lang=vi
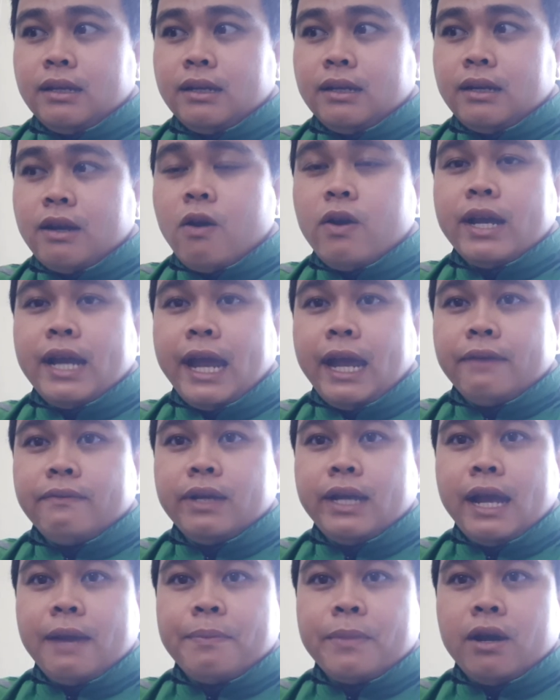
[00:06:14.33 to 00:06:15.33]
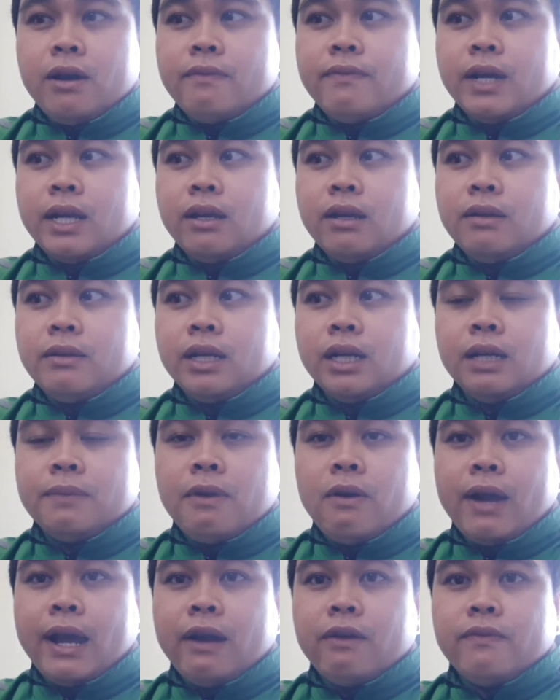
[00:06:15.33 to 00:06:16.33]
đối kháng với app đó và nó gửi
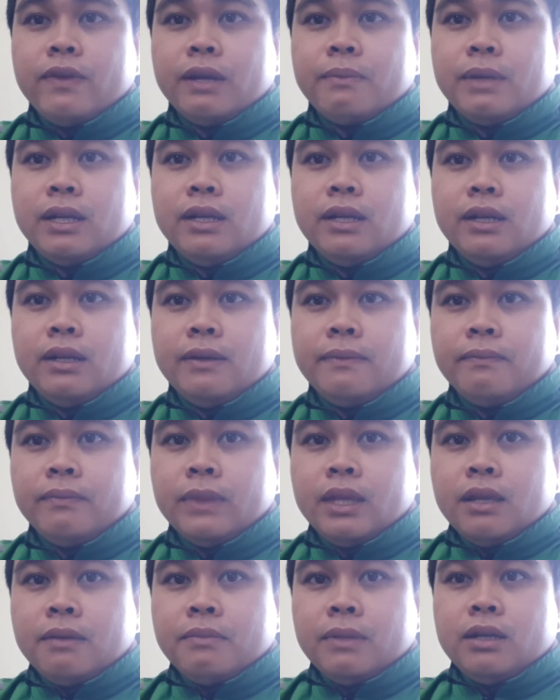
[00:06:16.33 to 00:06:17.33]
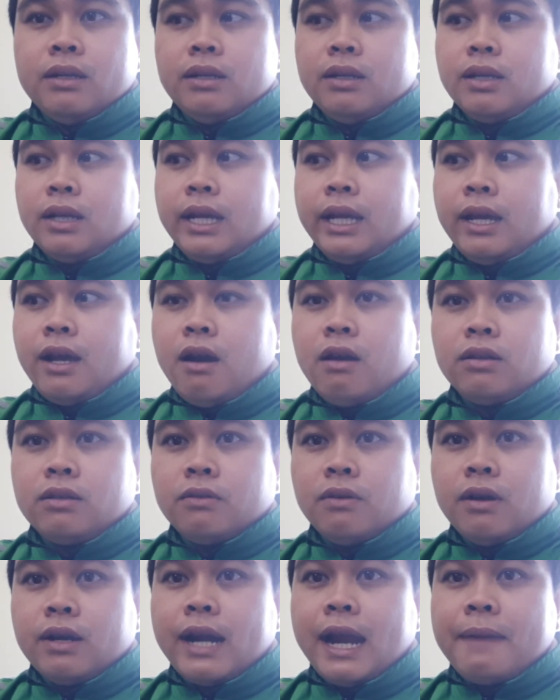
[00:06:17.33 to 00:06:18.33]
báo cáo về bên bên cái hot
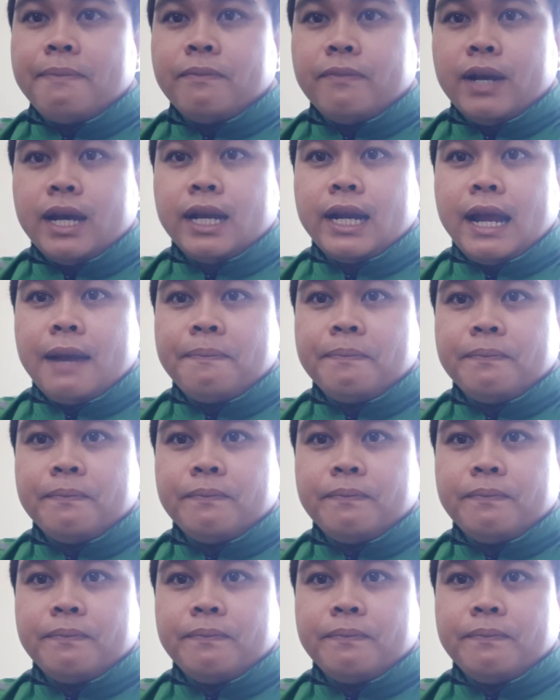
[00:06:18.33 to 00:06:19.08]
của Grab và Grab